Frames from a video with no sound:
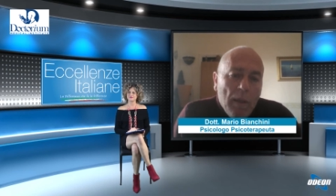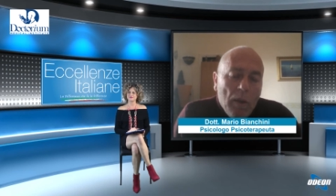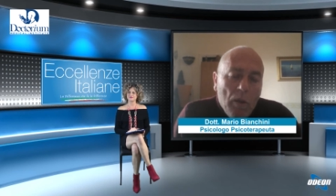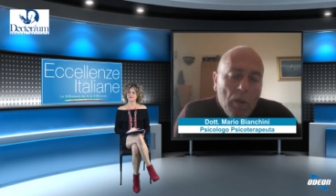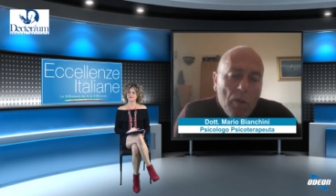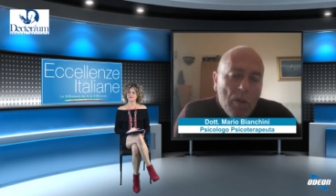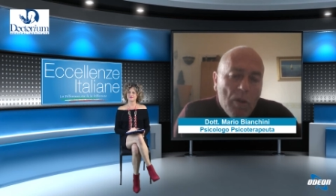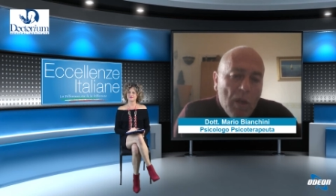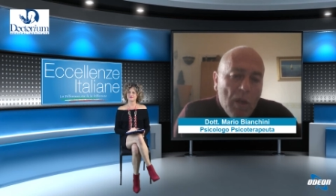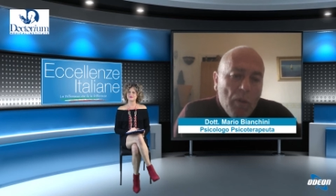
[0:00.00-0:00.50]

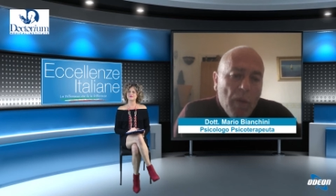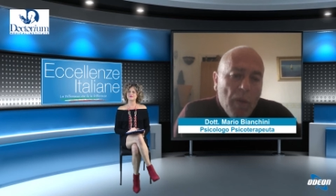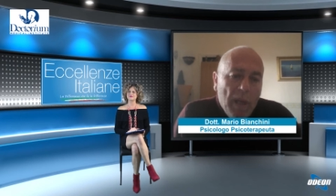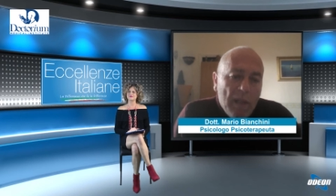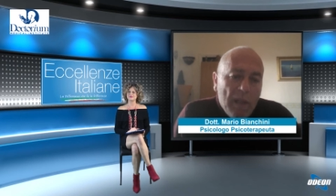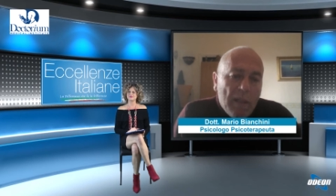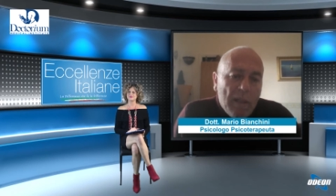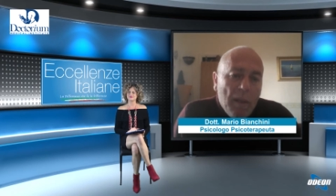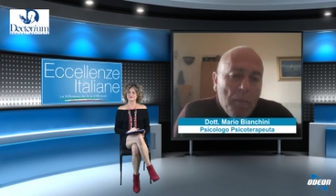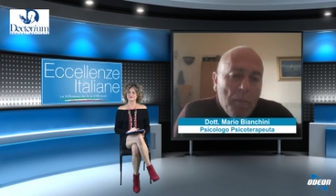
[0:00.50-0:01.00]

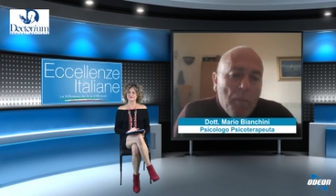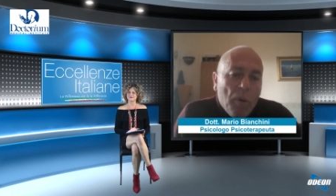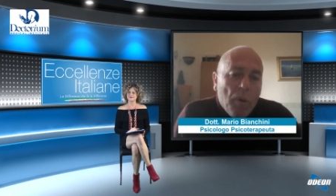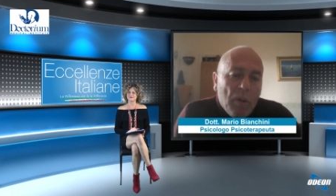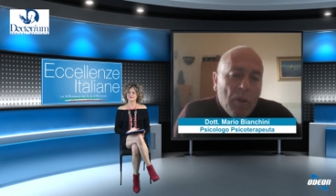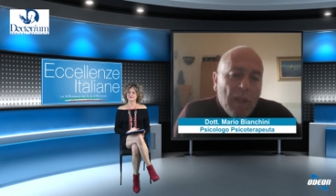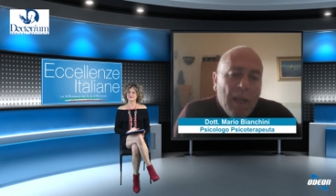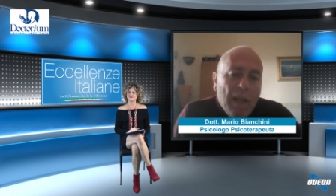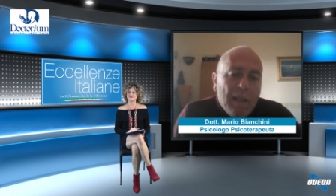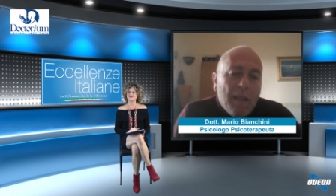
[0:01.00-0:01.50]
conseguenze
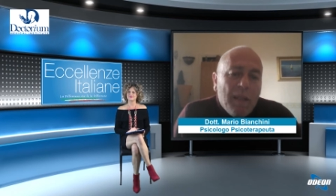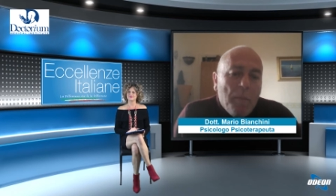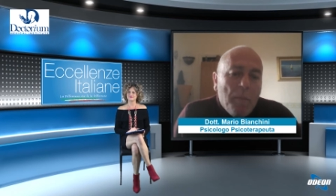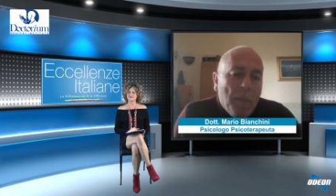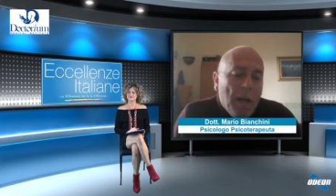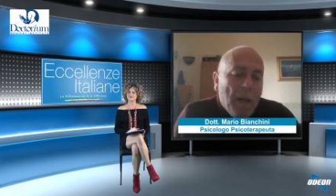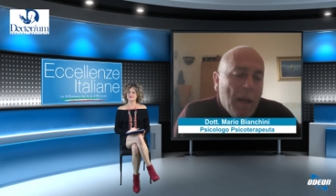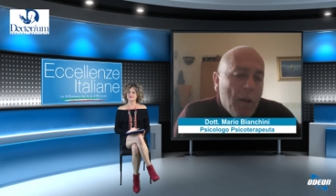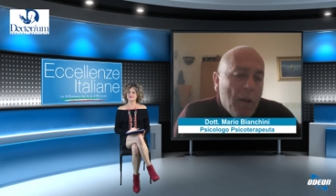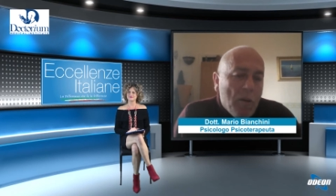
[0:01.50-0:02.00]
importanti
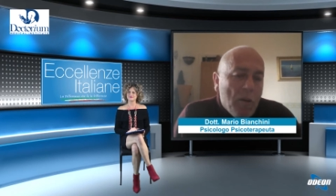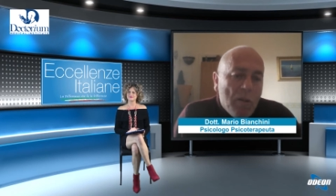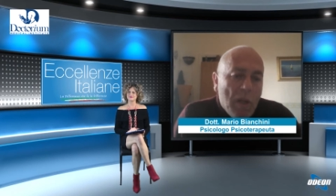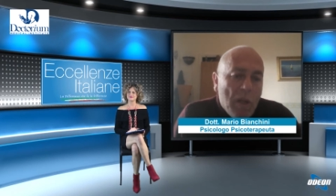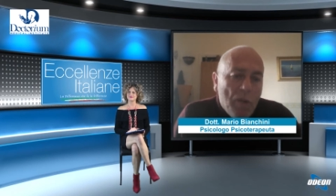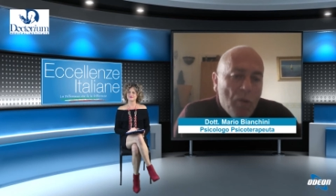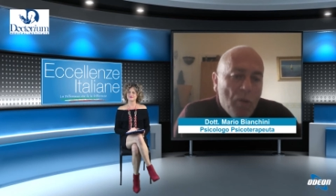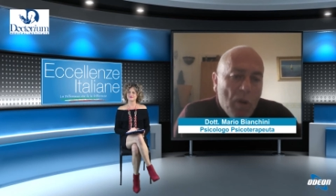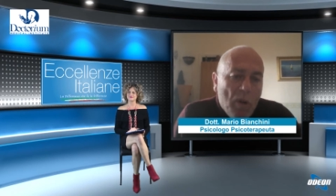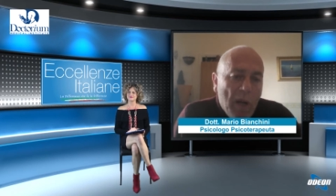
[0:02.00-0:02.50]
per la
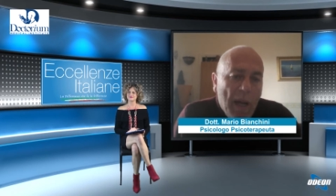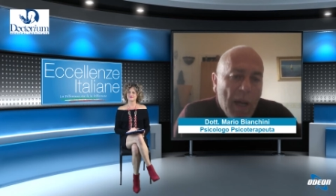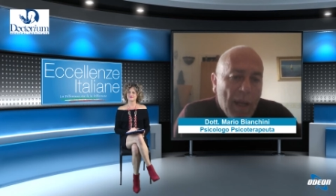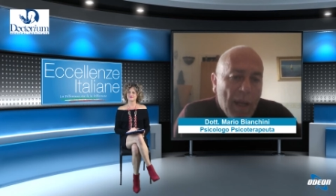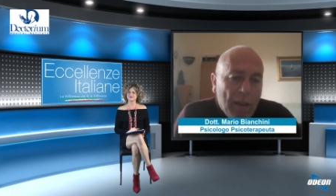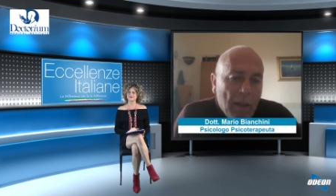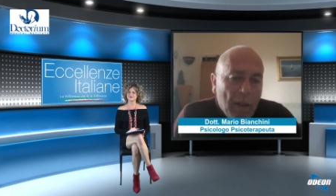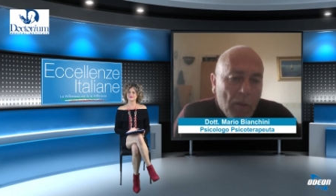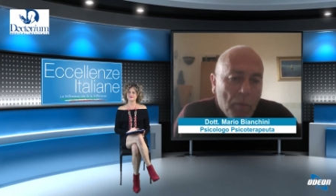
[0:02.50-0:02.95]
nostra giornata.